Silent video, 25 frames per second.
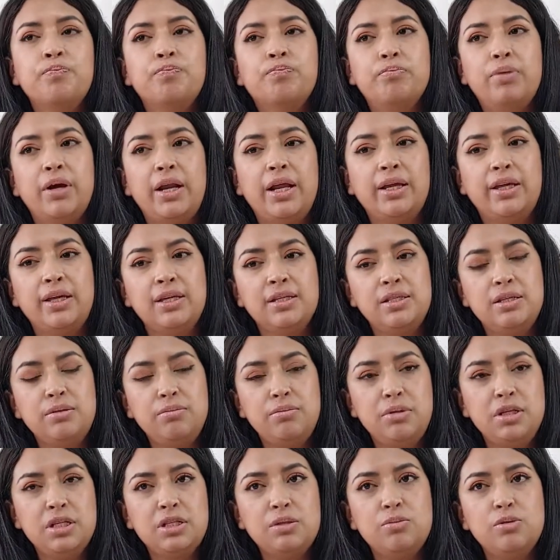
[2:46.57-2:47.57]
para que
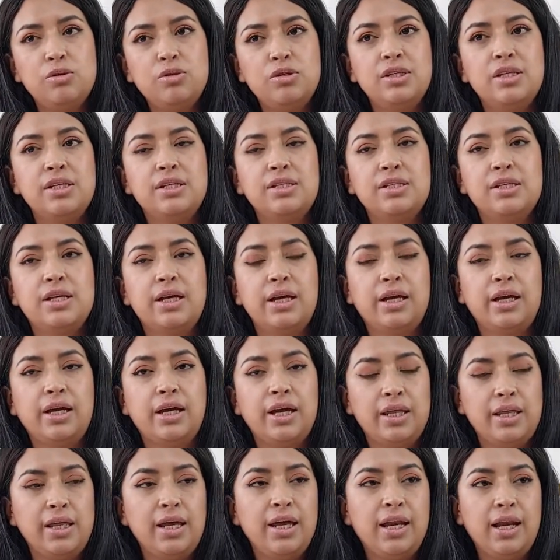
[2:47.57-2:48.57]
asimismo, si es que
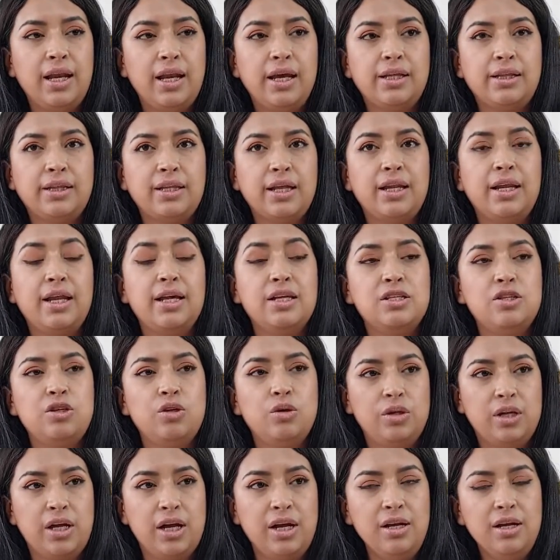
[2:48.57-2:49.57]
queda electa
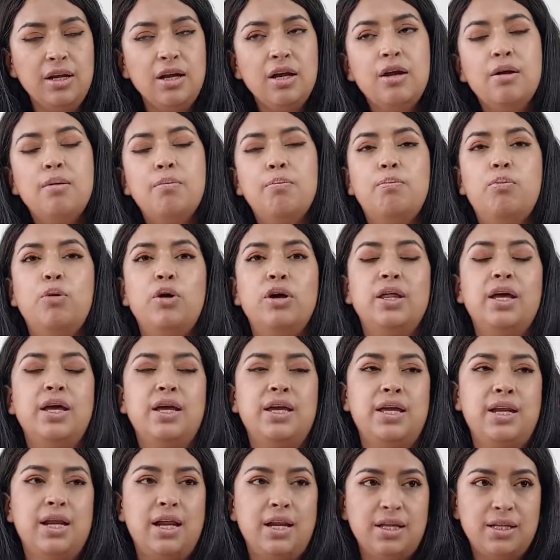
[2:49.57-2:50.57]
nacional, pueda
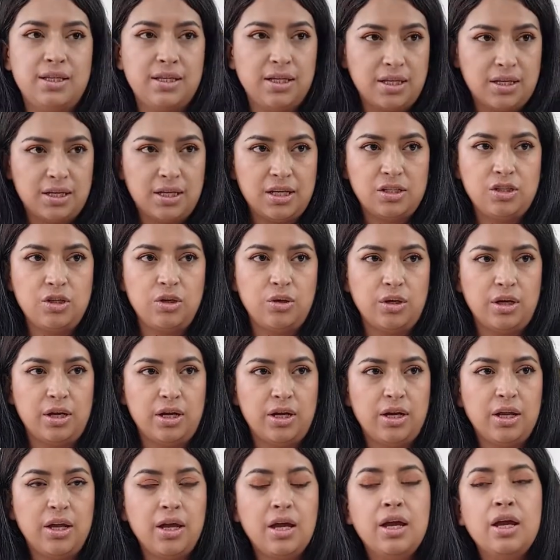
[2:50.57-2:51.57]
ir al
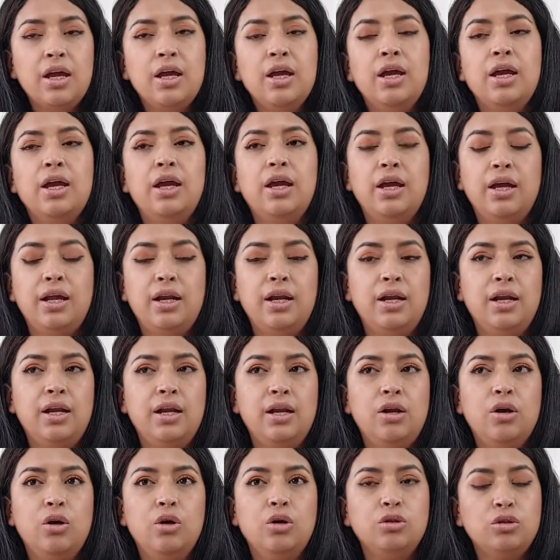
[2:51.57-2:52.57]
internacional.
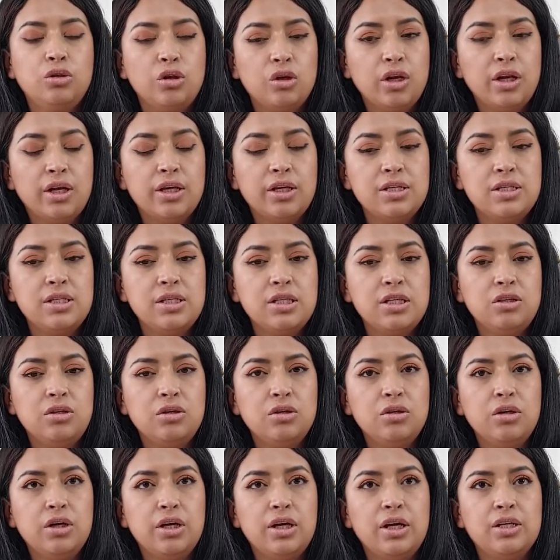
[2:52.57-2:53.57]
El otro
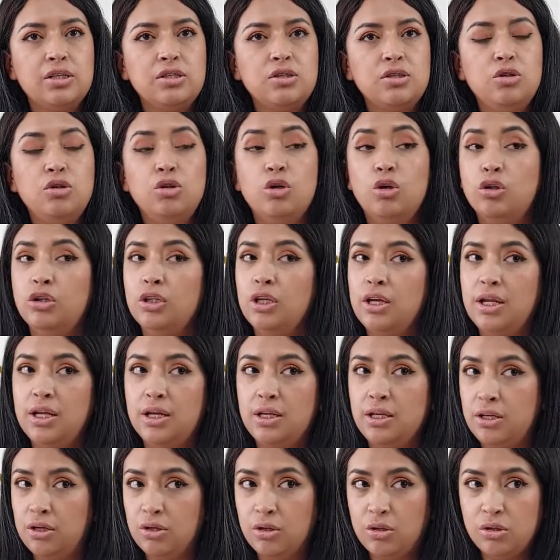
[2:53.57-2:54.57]
requisito es no
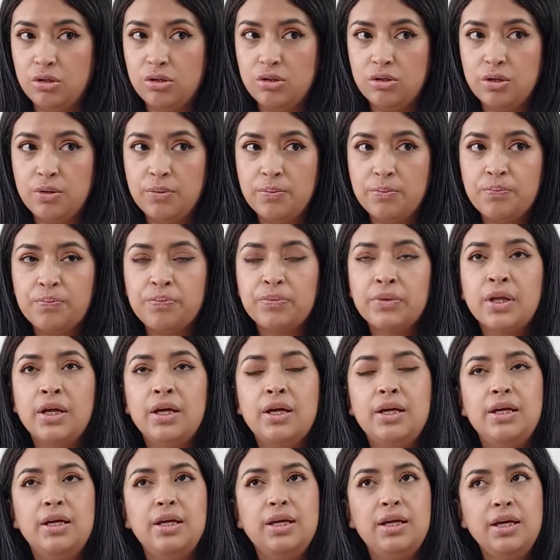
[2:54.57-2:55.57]
tener hijos
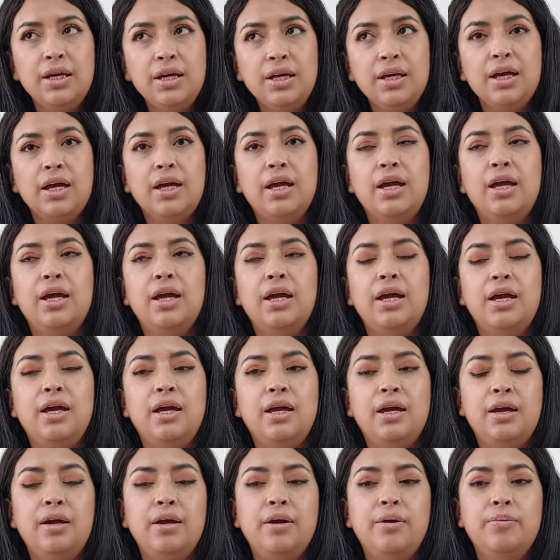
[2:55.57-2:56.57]
y
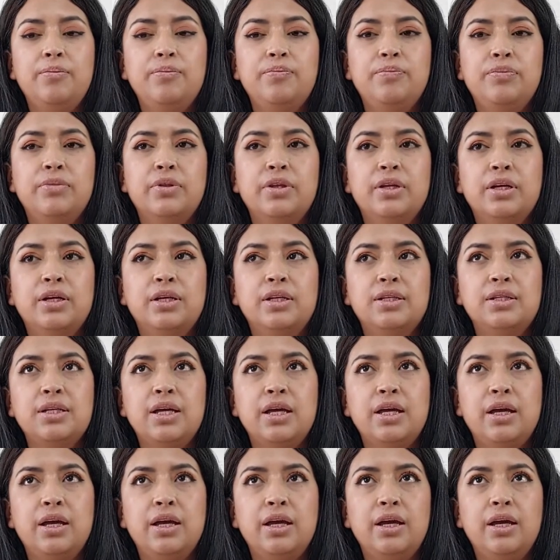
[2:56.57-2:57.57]
em,
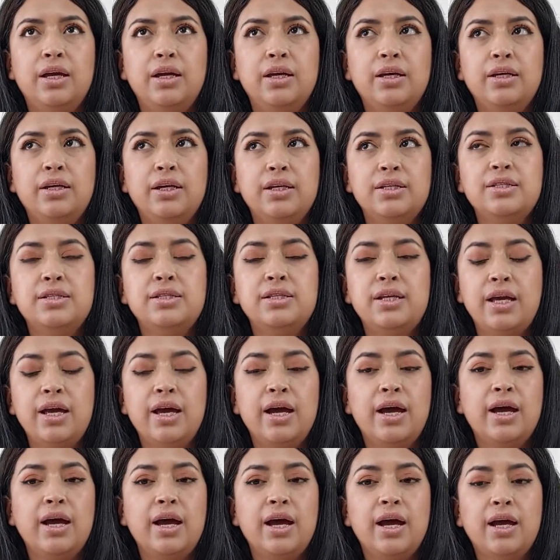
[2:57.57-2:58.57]
eh, que
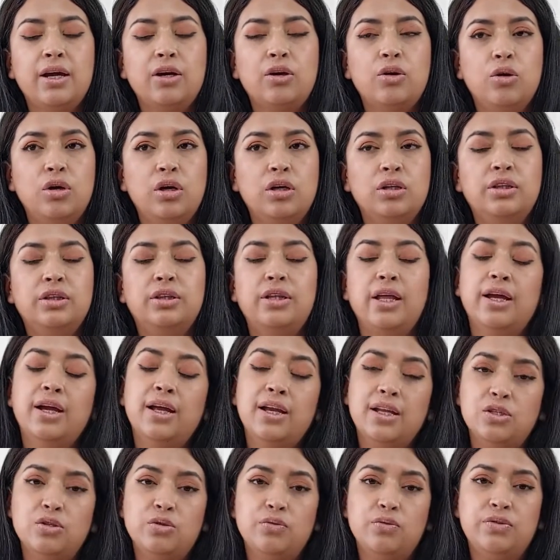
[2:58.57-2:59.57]
sea con,
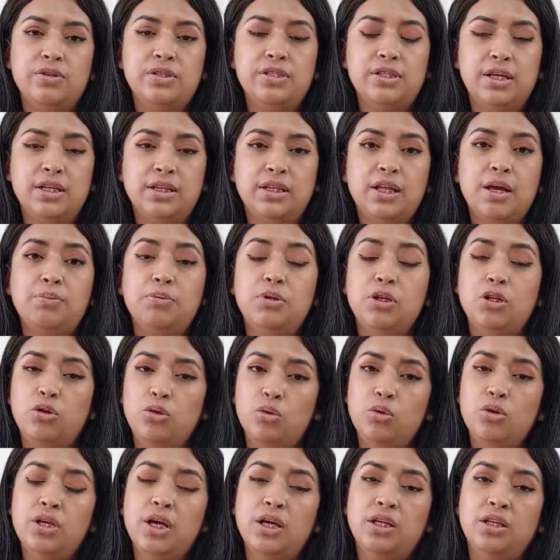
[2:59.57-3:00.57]
tenga la suficiente
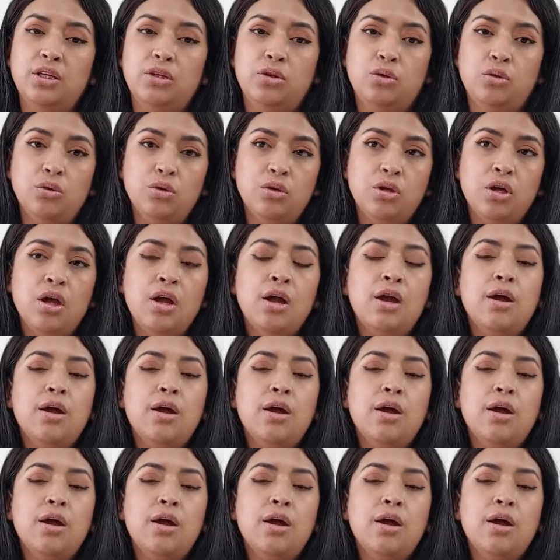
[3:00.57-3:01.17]
aptitud y actitud